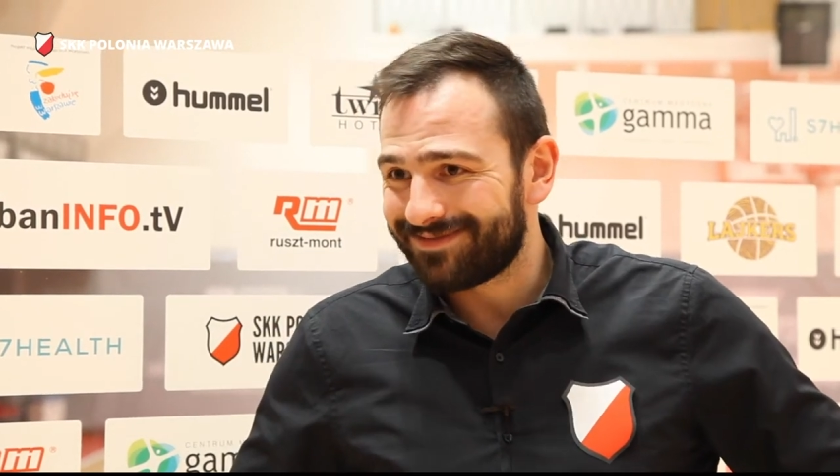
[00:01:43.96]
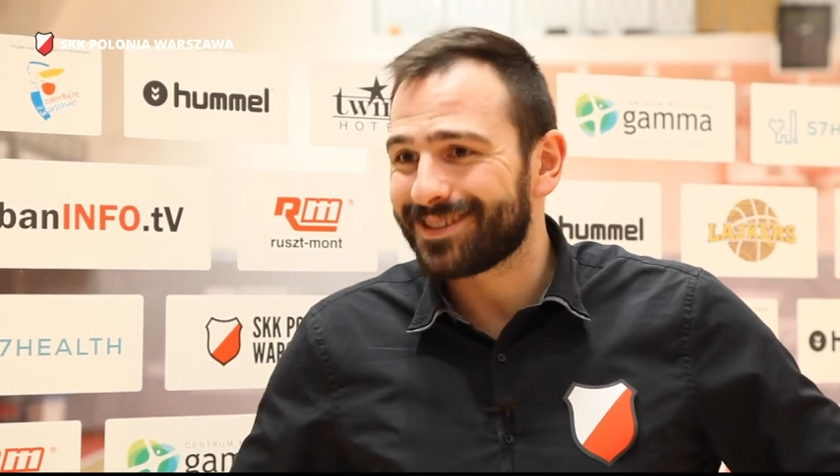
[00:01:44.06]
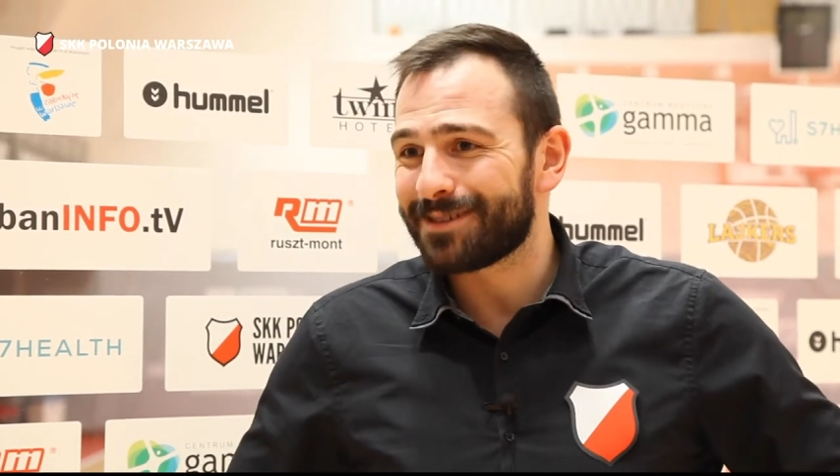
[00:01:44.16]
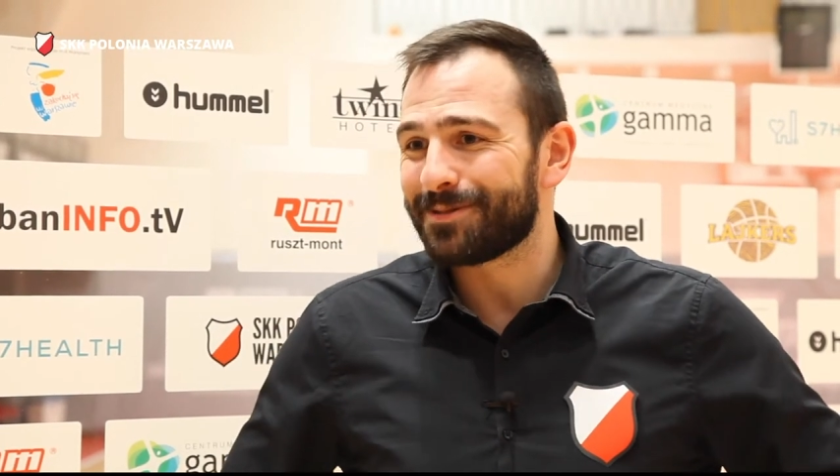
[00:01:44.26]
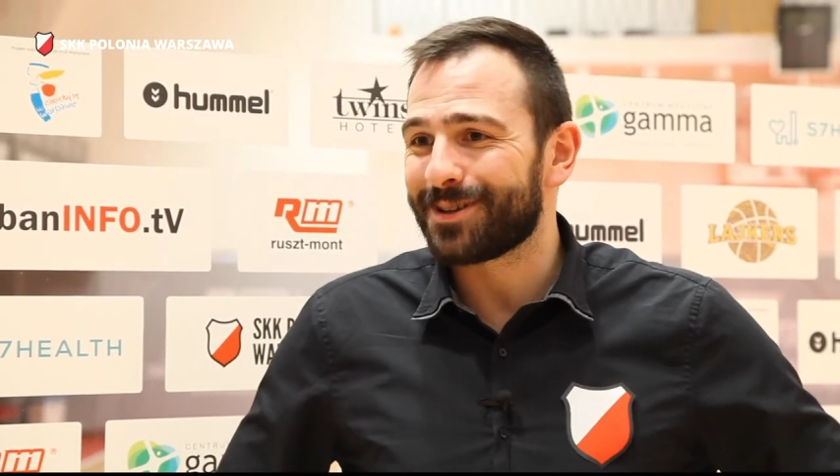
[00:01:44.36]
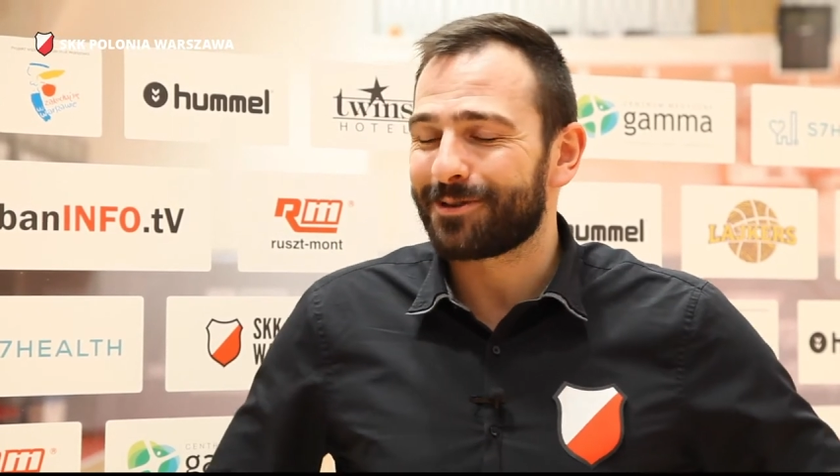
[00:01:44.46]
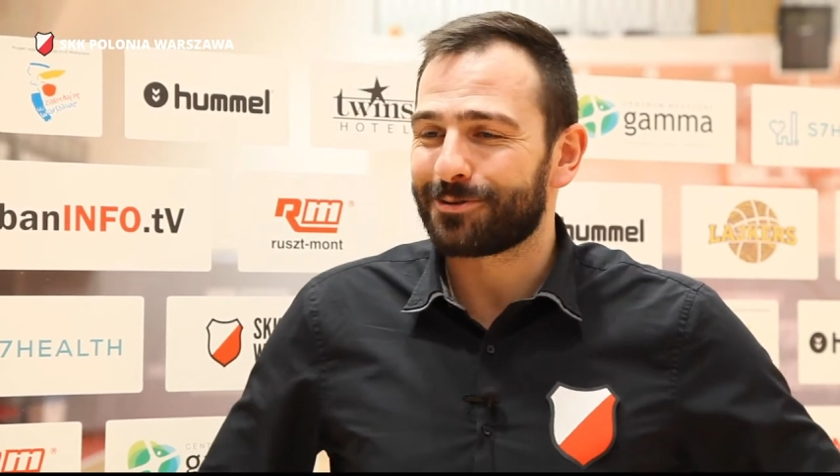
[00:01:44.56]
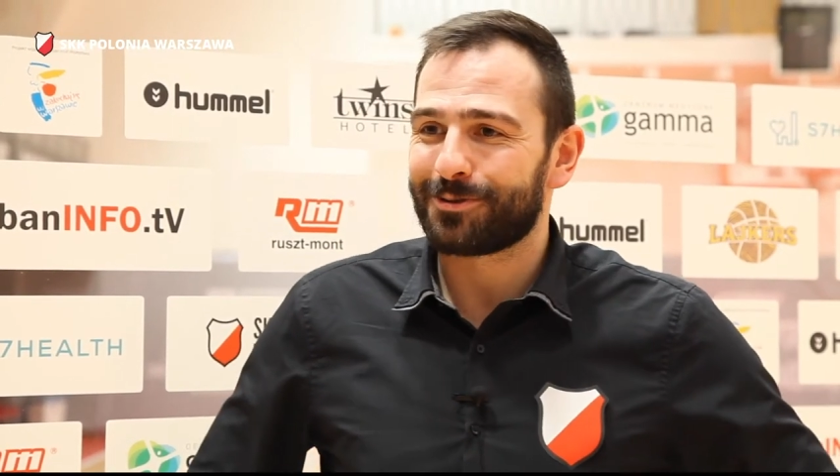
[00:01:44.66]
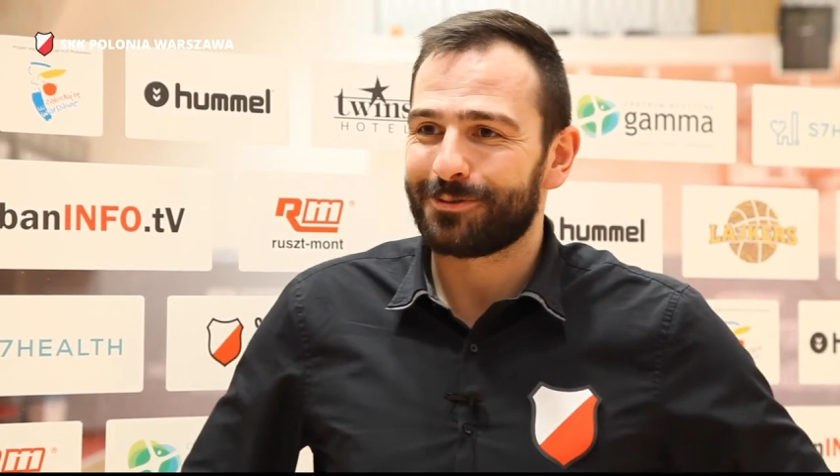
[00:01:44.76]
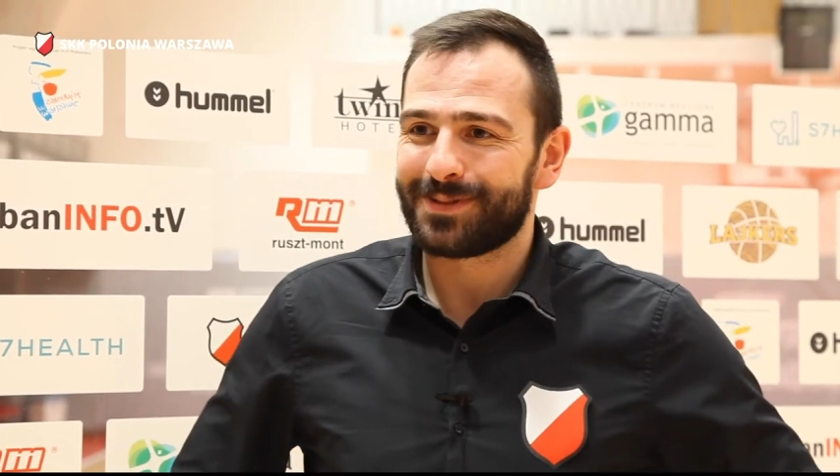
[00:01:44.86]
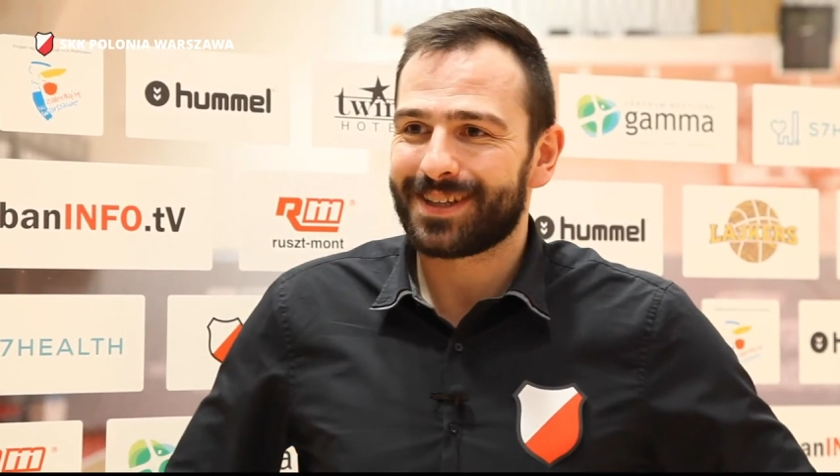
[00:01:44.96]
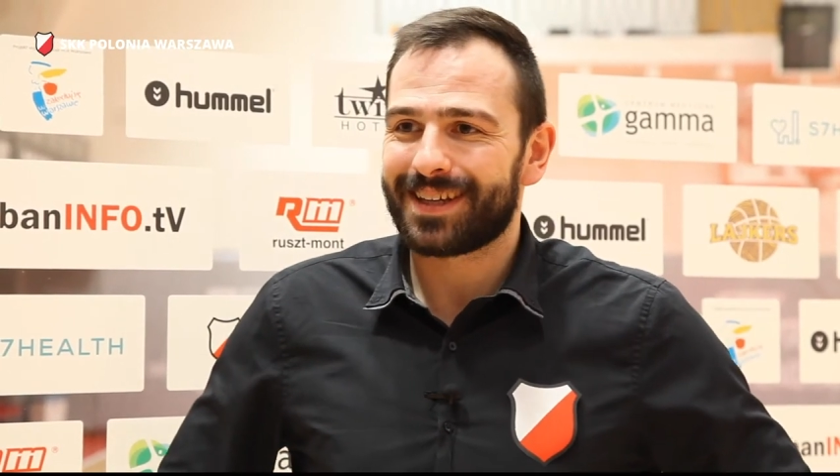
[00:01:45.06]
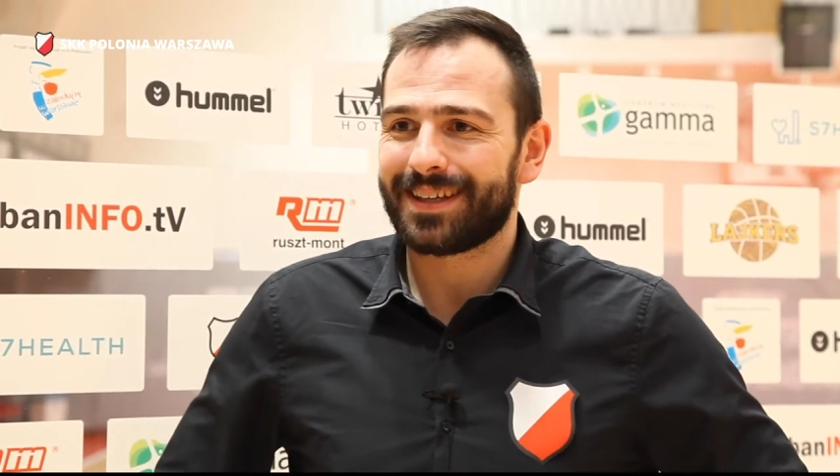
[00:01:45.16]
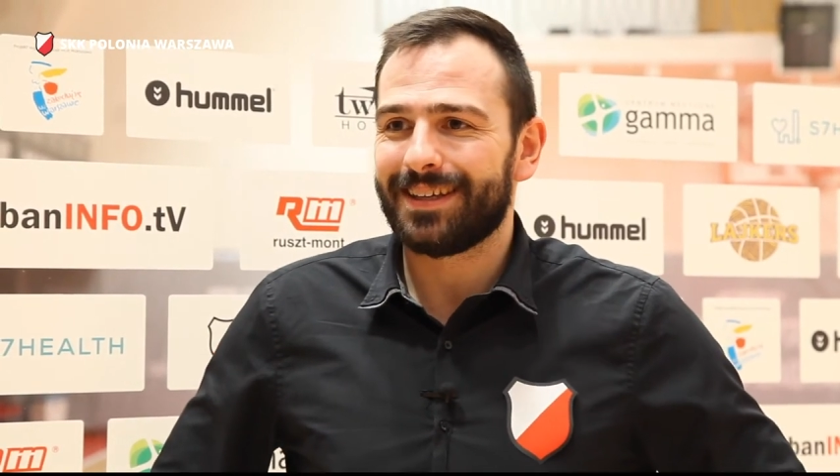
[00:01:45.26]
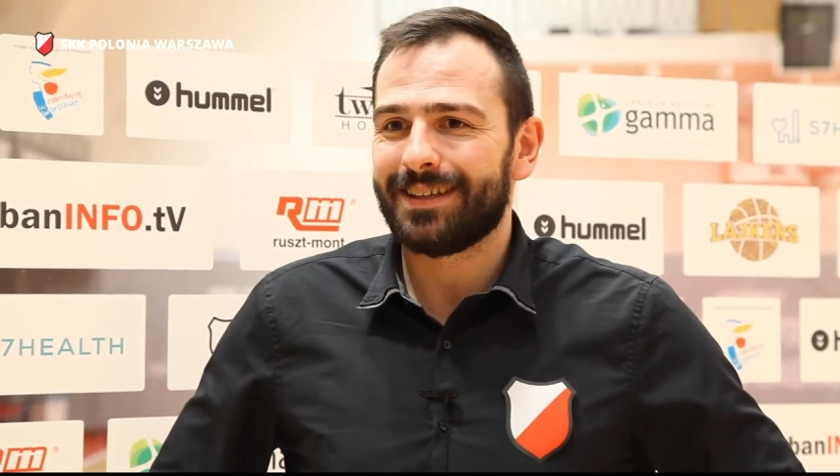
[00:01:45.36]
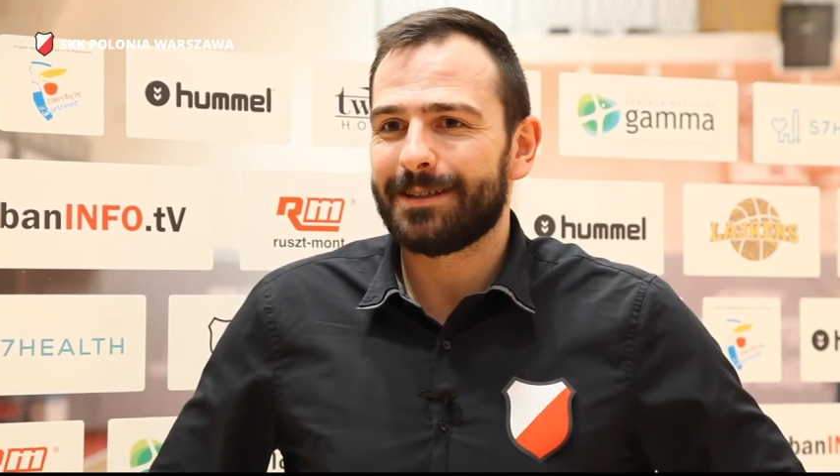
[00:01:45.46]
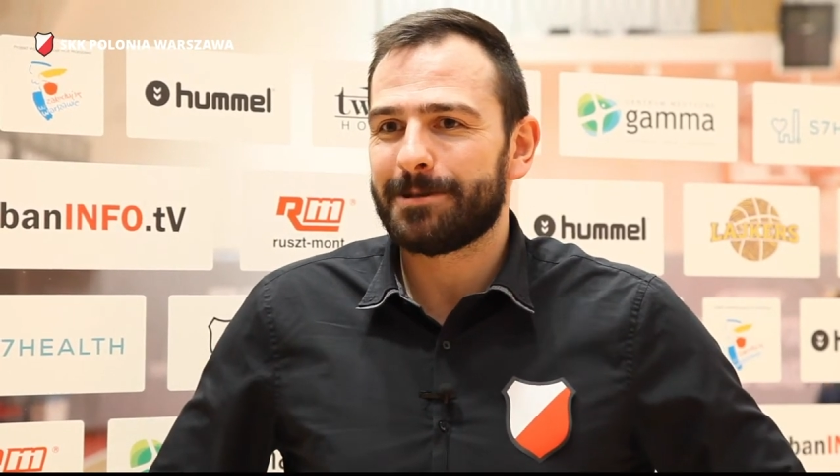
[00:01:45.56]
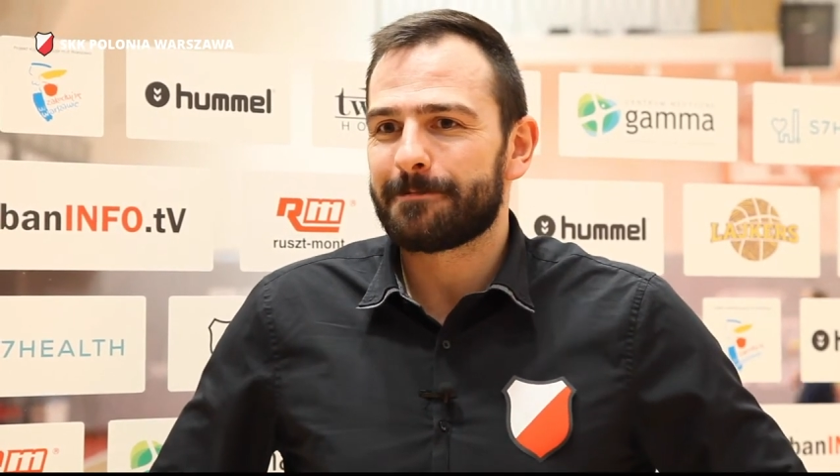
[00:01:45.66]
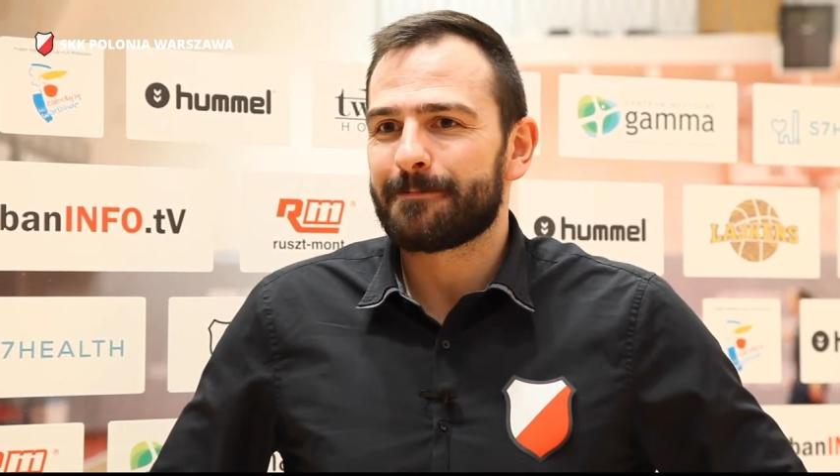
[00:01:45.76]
zęby na koszykówce i